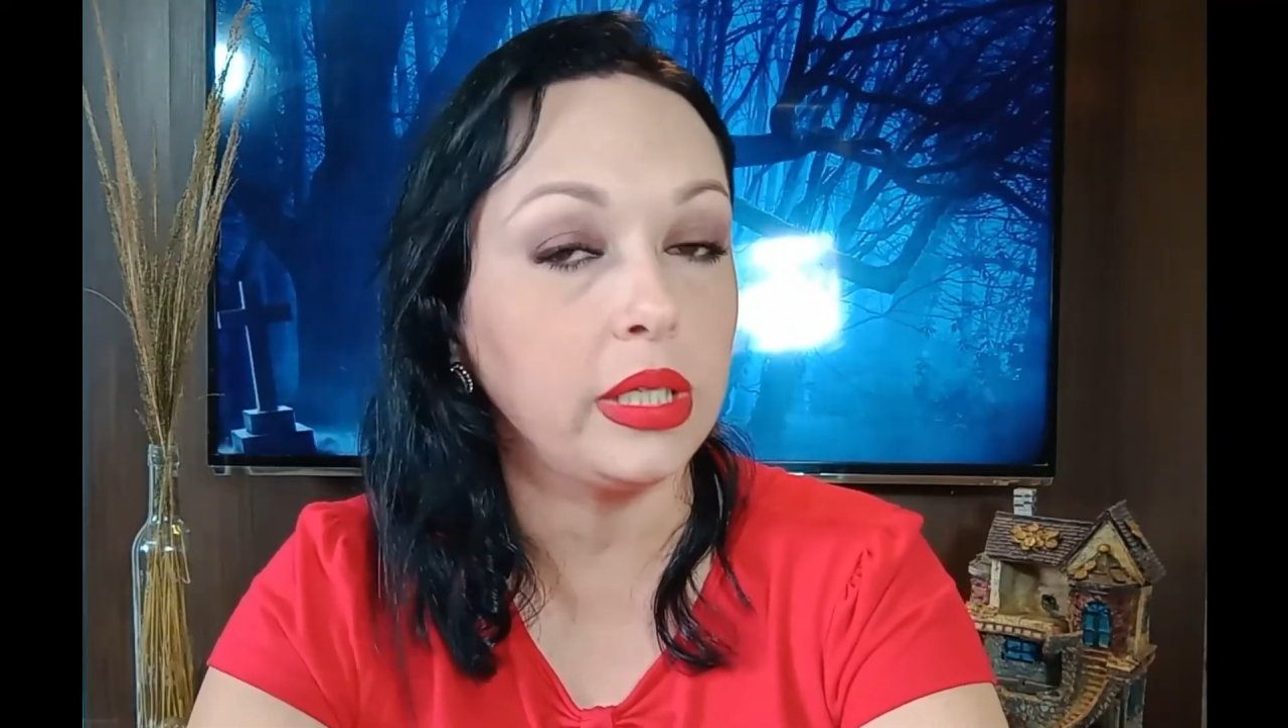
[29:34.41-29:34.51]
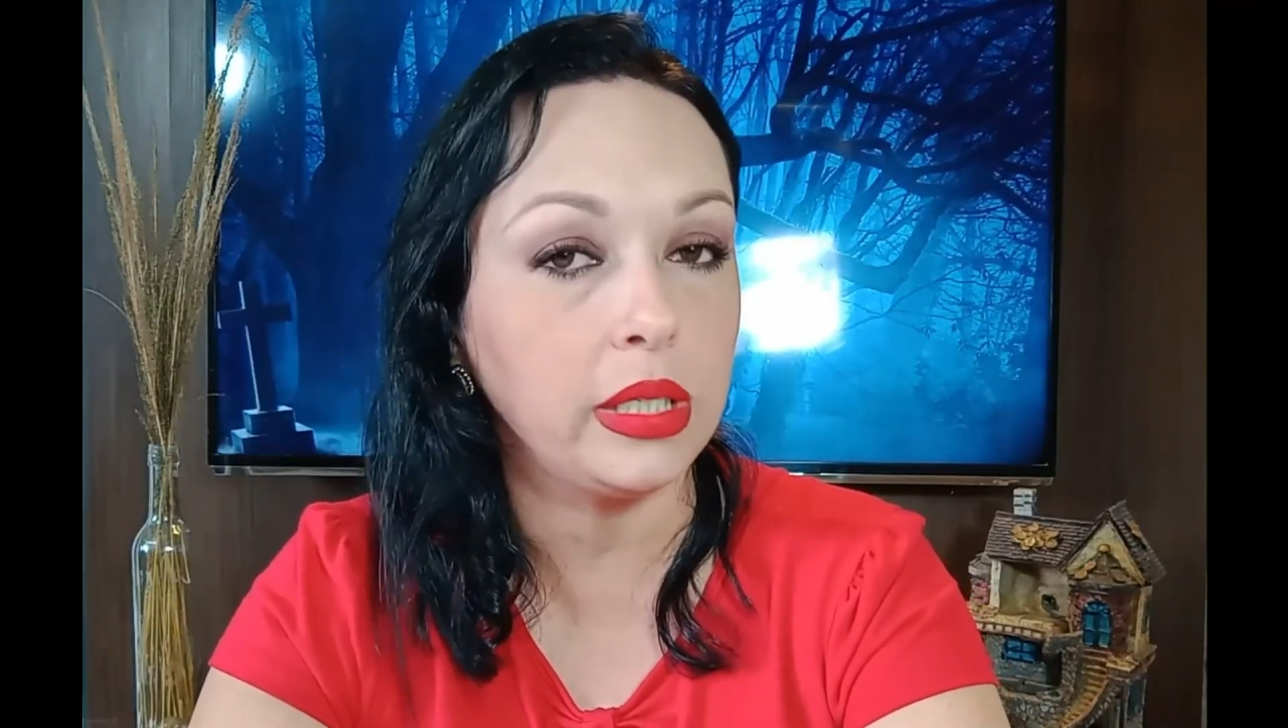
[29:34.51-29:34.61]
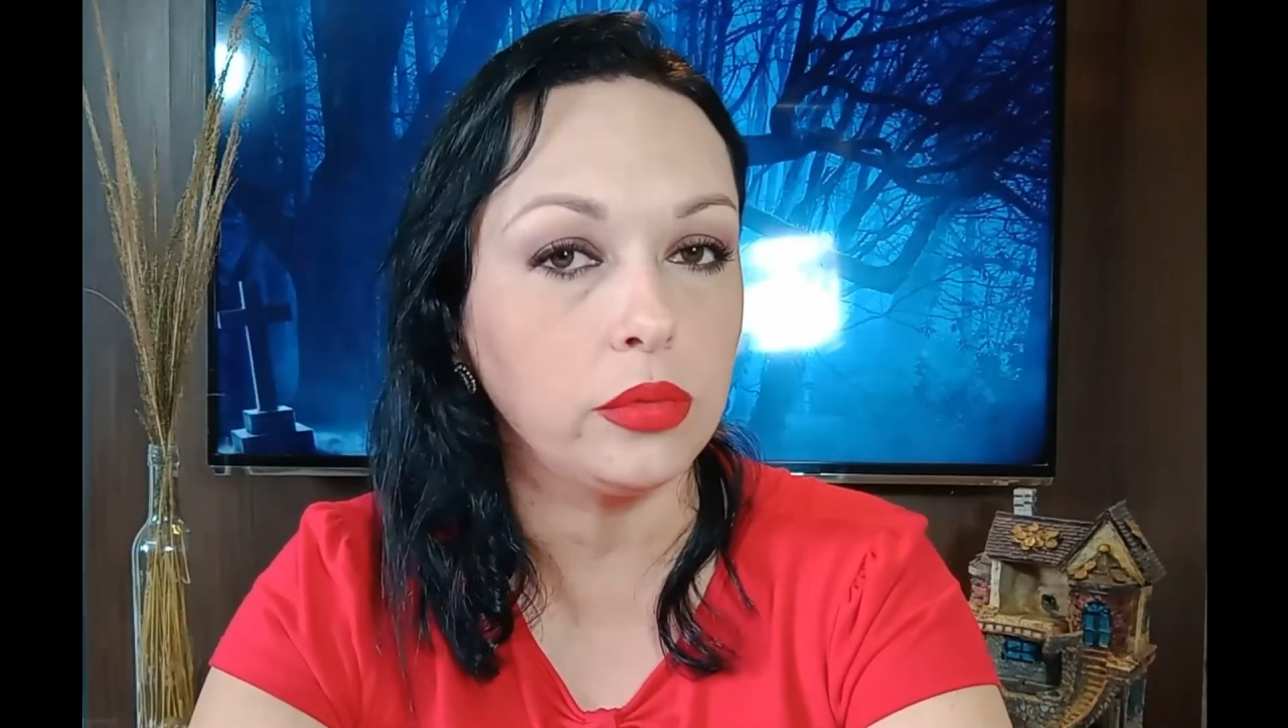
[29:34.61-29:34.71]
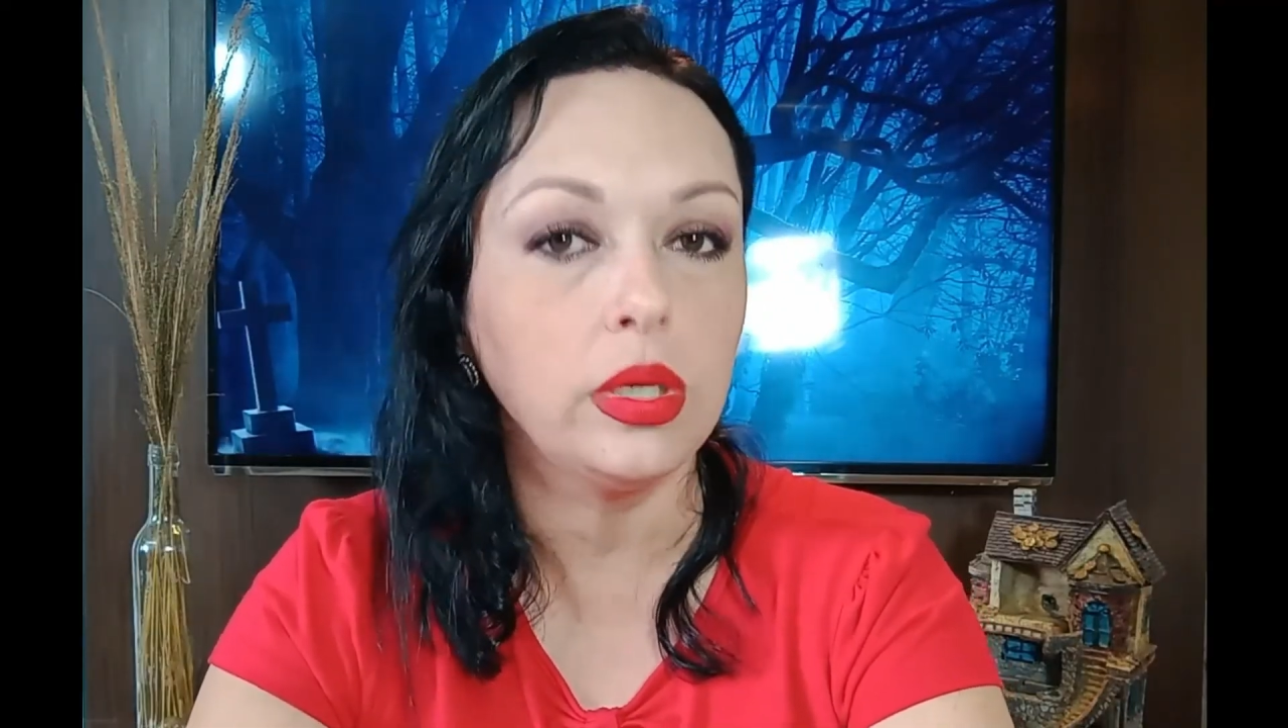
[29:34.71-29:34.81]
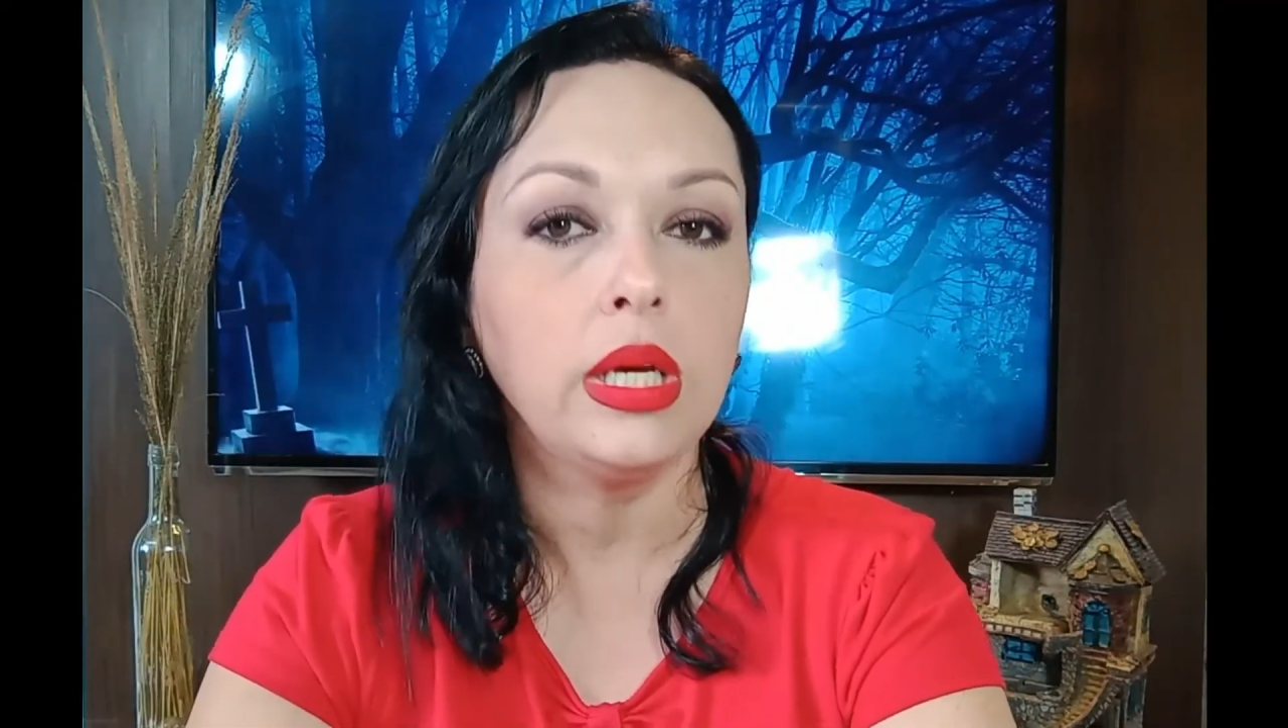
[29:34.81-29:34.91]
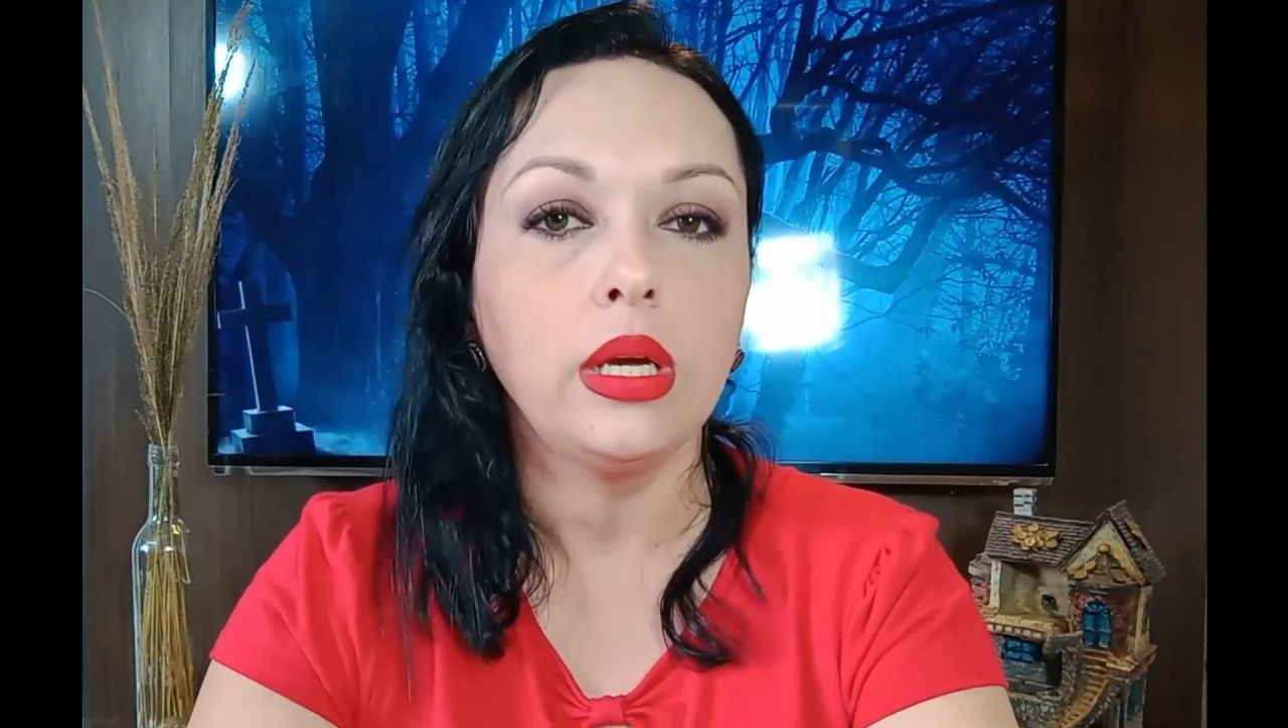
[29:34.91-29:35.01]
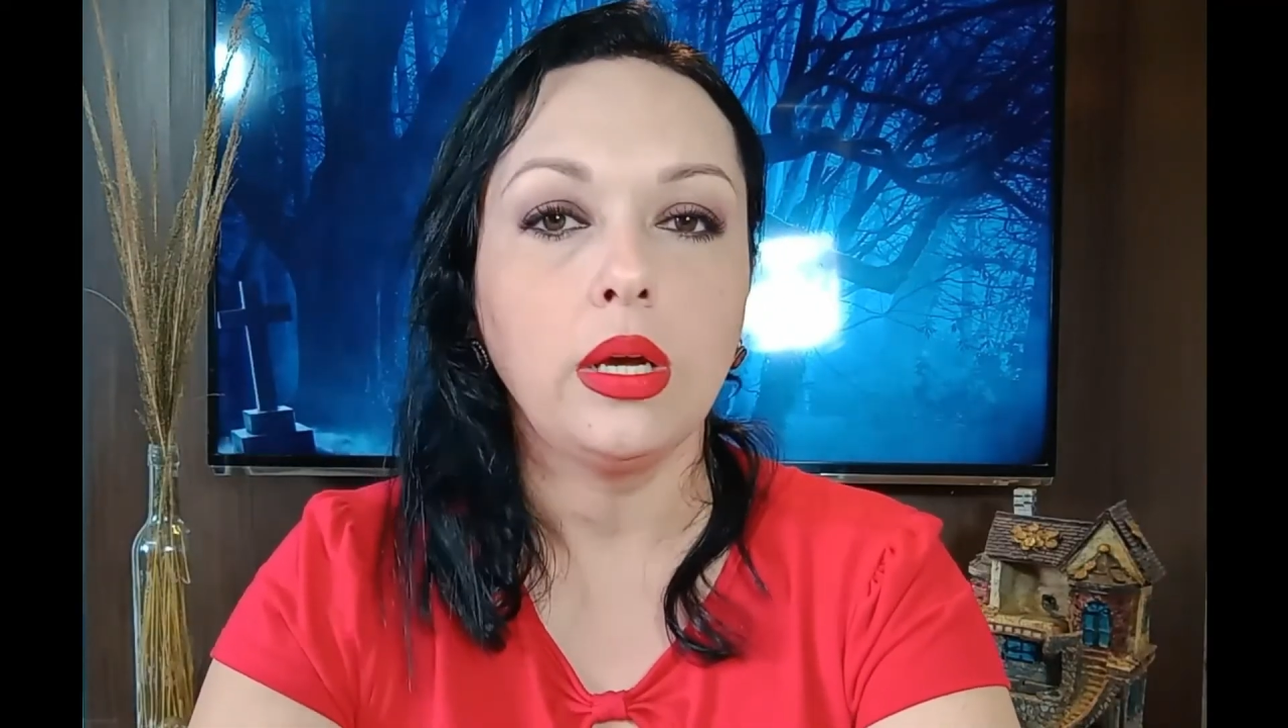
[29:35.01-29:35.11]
queriam